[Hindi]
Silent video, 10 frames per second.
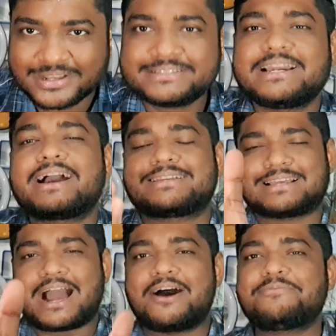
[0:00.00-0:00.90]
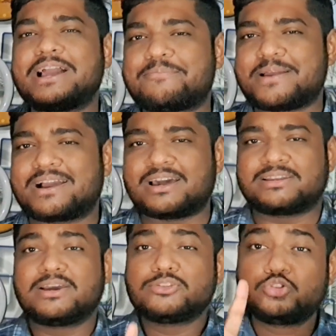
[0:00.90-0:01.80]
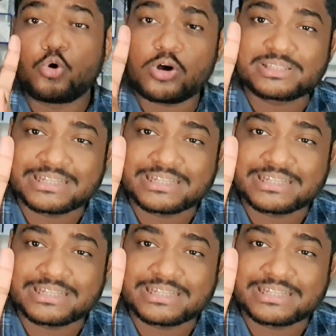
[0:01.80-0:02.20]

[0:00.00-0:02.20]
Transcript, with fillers: जी हाँ हम यहाँ पे अगर दो